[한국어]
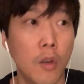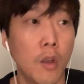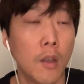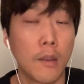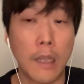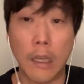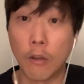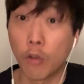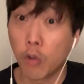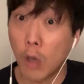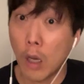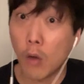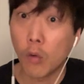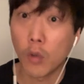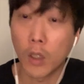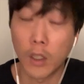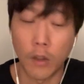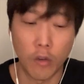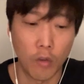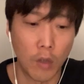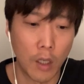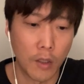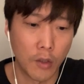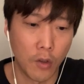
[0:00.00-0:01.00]
다 수학으로
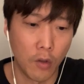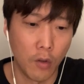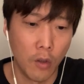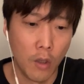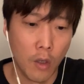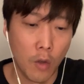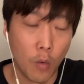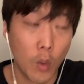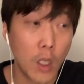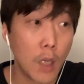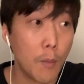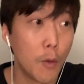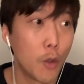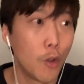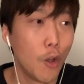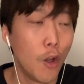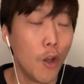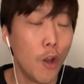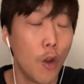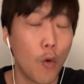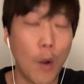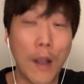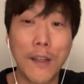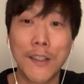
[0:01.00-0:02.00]
기술하죠. 왜냐하면
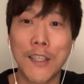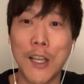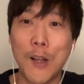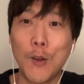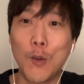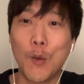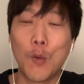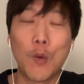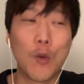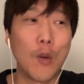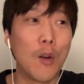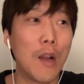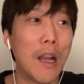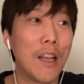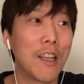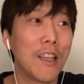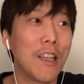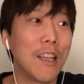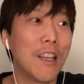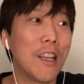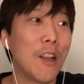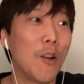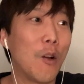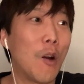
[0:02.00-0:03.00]
관찰도
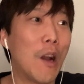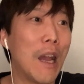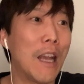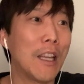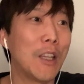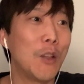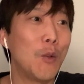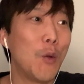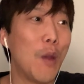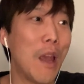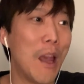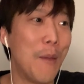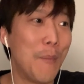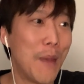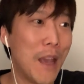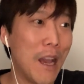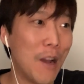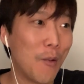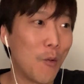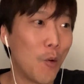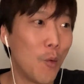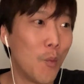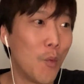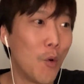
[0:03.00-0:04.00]
하기도
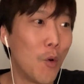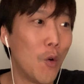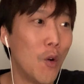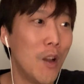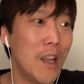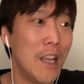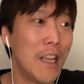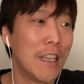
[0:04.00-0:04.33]
애매하고 뭐